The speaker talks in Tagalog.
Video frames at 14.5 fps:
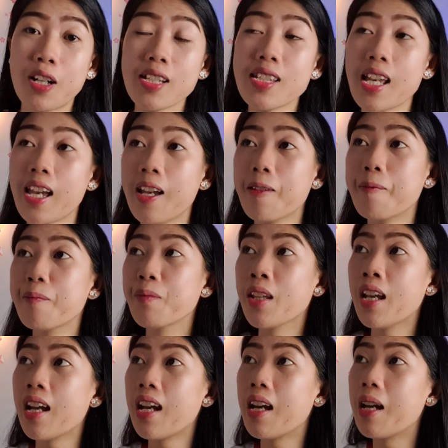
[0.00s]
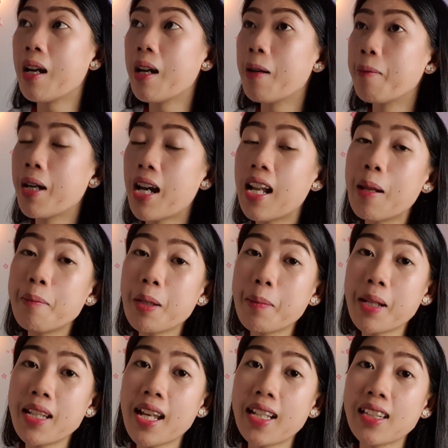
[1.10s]
Kasi uh, alam
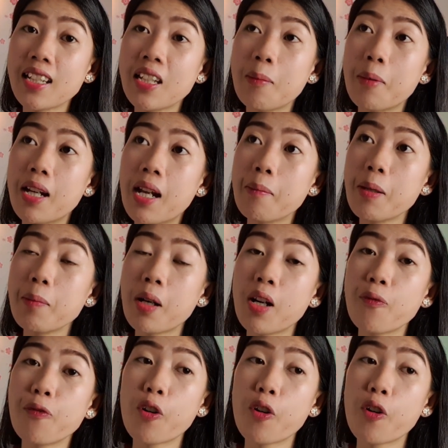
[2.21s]
naman natin na maraming mga